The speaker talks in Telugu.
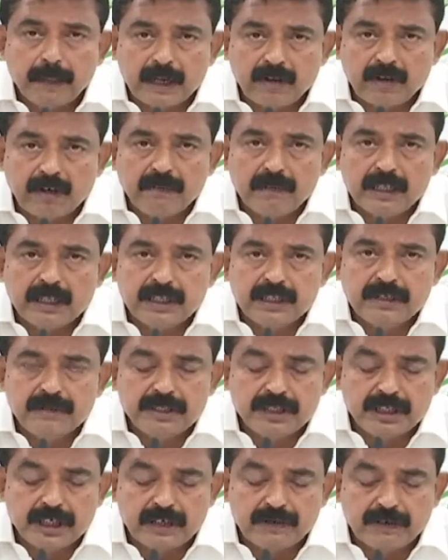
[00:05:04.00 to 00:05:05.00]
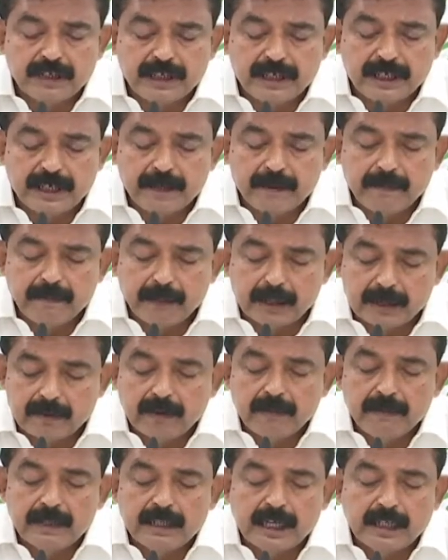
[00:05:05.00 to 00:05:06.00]
పడవల మీద జీవించేటువంటి
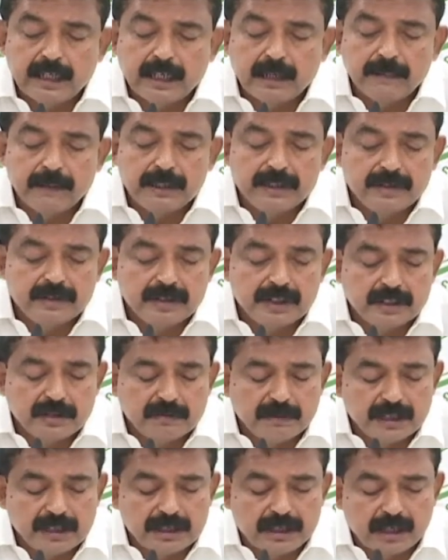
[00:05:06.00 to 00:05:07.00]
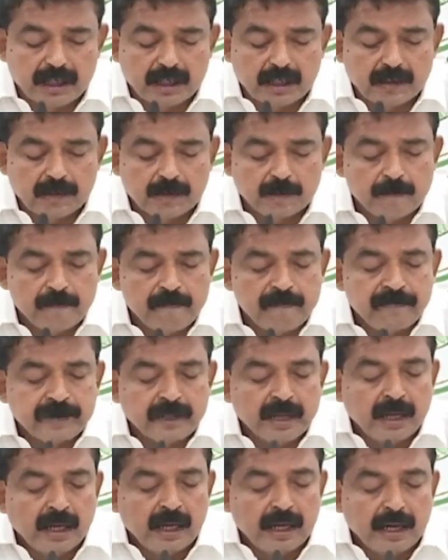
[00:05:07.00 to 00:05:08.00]
పడవల మీద ఆధారపడి జీవించే మత్స్యకారులకు
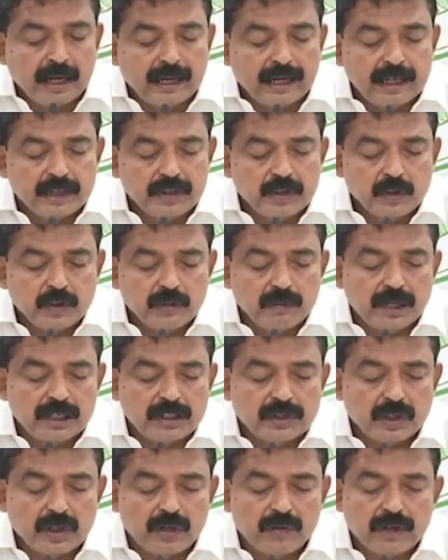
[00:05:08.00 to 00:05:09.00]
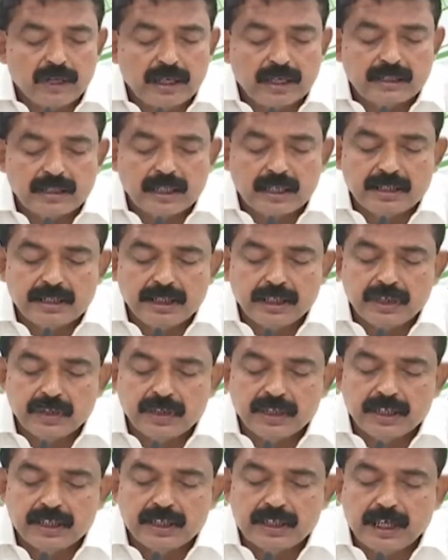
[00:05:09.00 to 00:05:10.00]
అలాగే జూన్ మాసంలో వైఎస్ఆర్
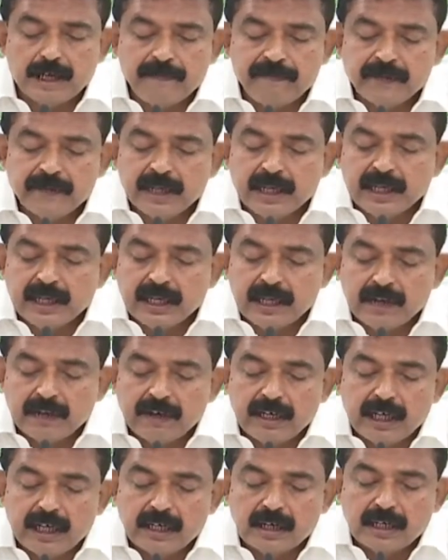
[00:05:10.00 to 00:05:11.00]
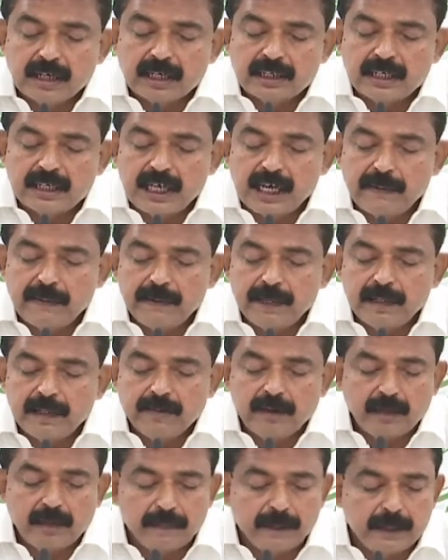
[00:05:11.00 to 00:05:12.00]
చేయూతి కింద ఇరవై నాలుగు లక్షల యాభై
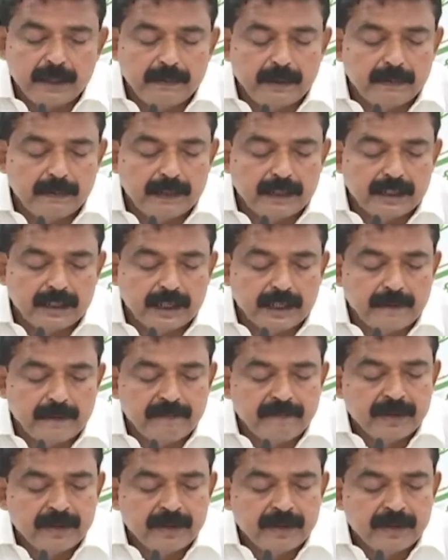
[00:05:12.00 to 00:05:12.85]
ఐదు వేల పైబడి మందికి